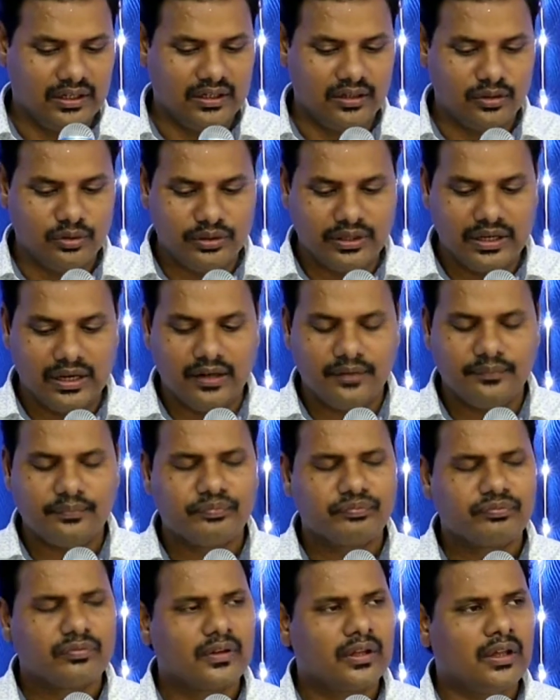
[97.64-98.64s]
லூயா
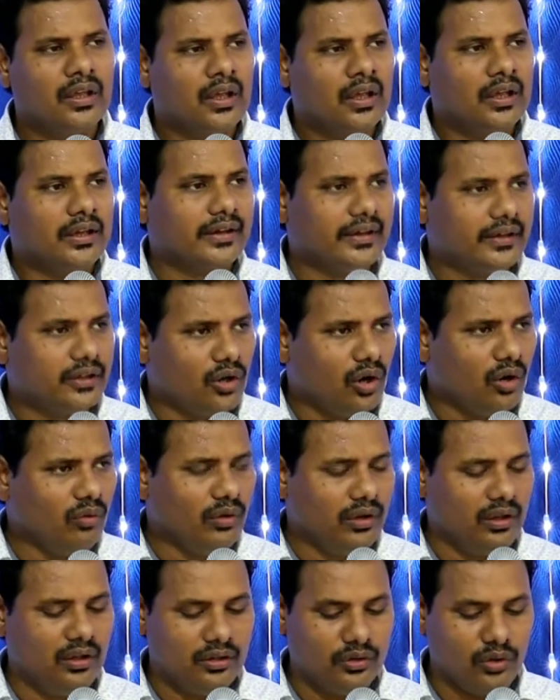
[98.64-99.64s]
எங்க
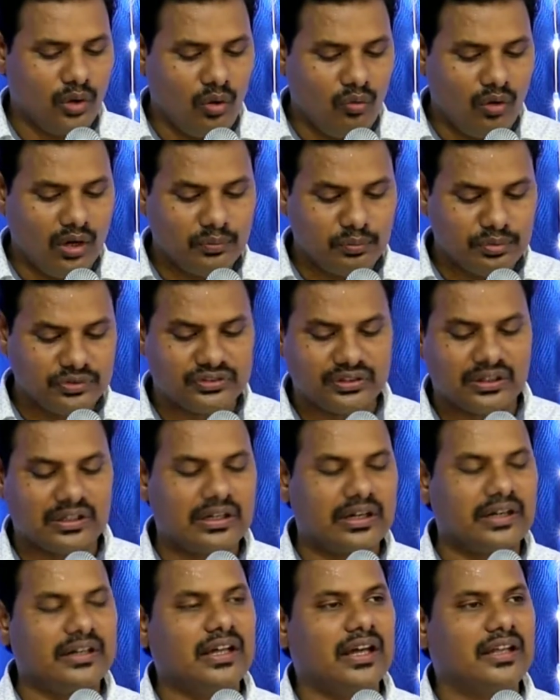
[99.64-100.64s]
யோவ யோவான்
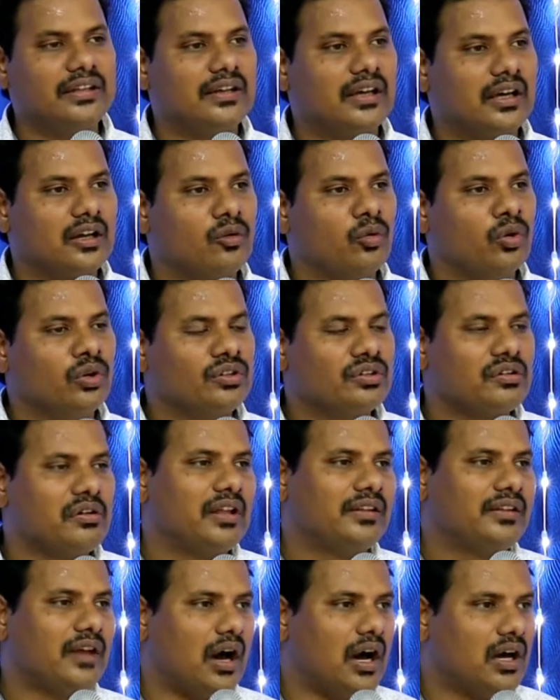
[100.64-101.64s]
புஸ்தகம் ரெண்டாம் அதிகாரம்
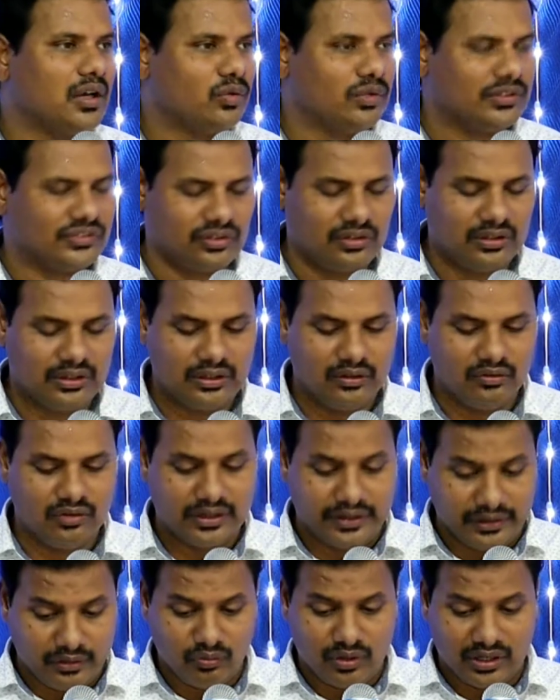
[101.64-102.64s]
இருந்து ஆறு வசனங்கள்
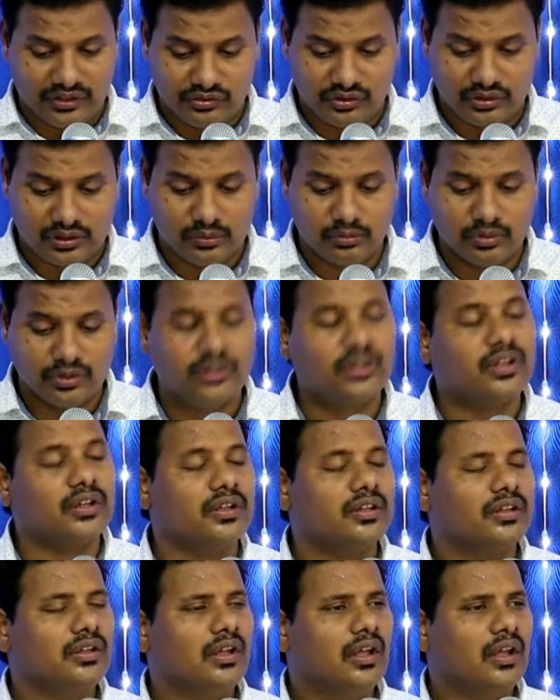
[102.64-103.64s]
வரையும் வாசிக்கும் போது
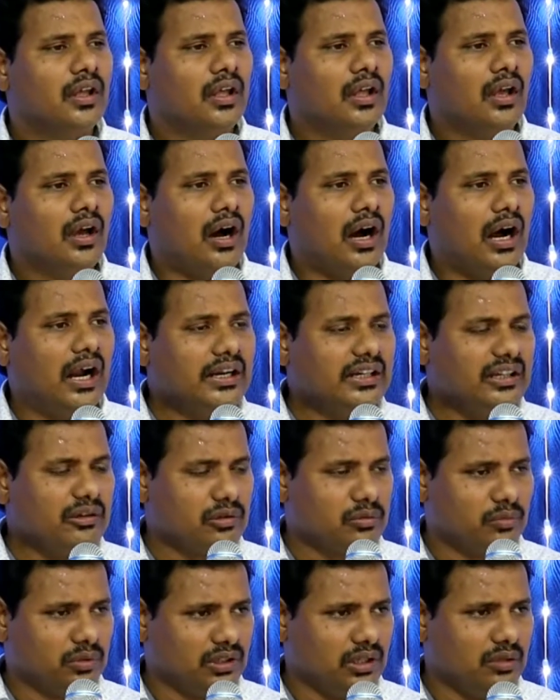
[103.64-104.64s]

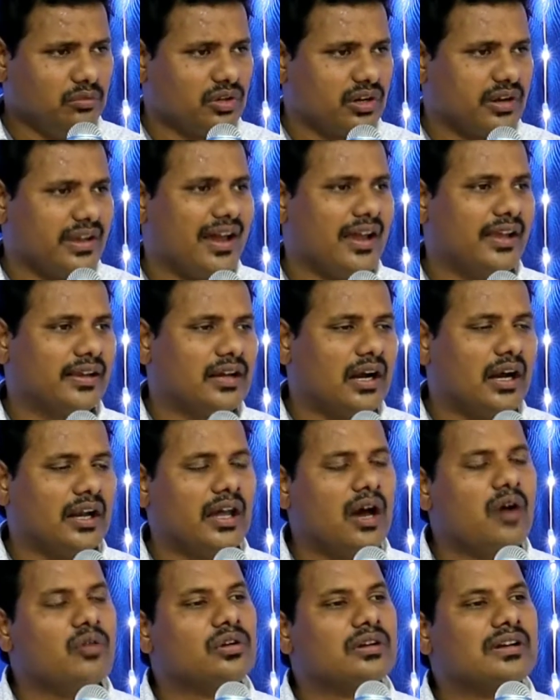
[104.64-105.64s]
ஆண்டவர் முதல் முறையாய்
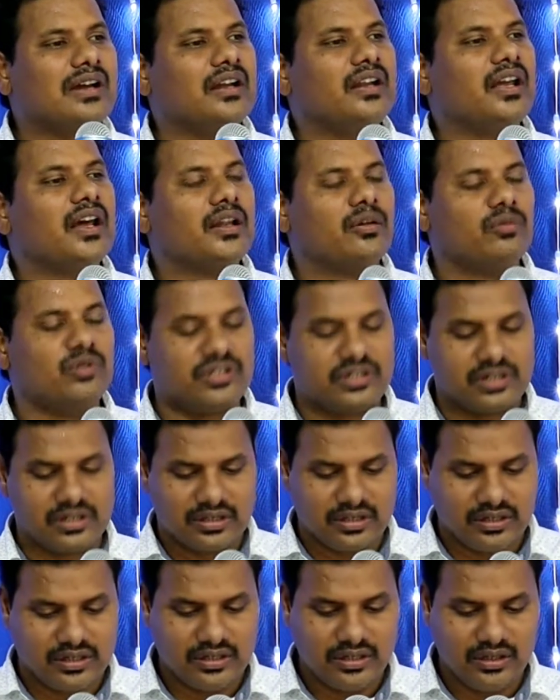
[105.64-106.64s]
காணா ஒரு கல்யாண
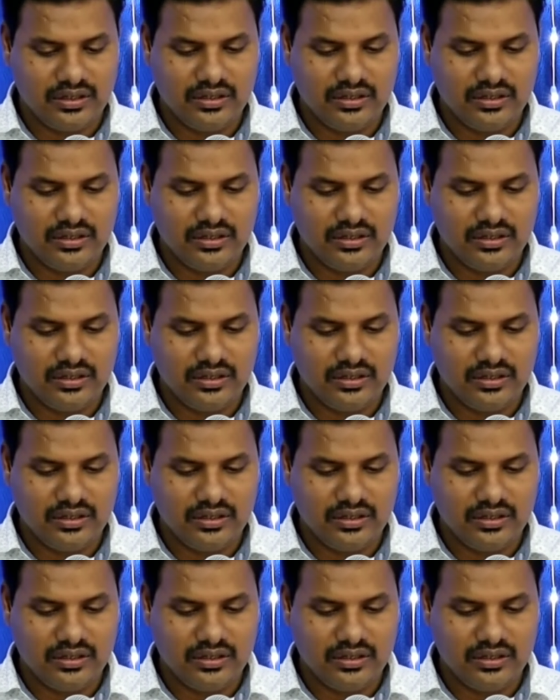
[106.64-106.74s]
வீட்டுக்கு